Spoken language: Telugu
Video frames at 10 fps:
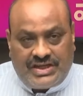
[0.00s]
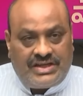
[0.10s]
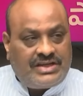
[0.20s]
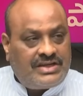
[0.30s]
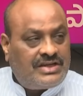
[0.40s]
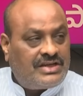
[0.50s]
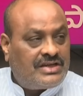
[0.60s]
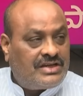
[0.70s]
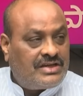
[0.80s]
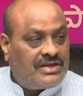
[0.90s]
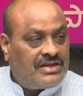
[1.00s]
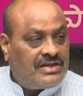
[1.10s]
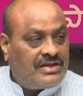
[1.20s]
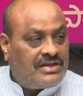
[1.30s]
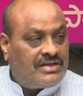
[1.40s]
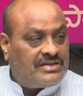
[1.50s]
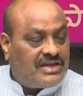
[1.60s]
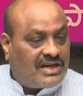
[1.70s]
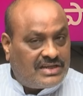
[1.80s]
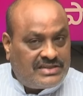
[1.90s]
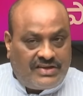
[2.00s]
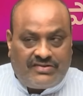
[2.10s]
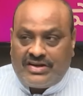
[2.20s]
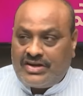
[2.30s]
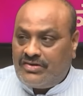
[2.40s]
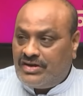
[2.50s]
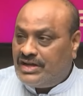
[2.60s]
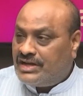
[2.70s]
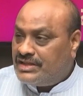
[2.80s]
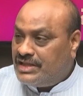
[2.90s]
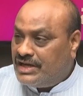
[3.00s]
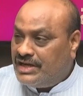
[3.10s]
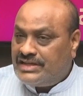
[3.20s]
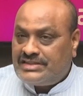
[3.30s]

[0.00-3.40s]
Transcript: ప్రసారం చేసిన మీడియా సంస్థలపై కేసులు పెట్టడాన్ని ఈసీ దృష్టికి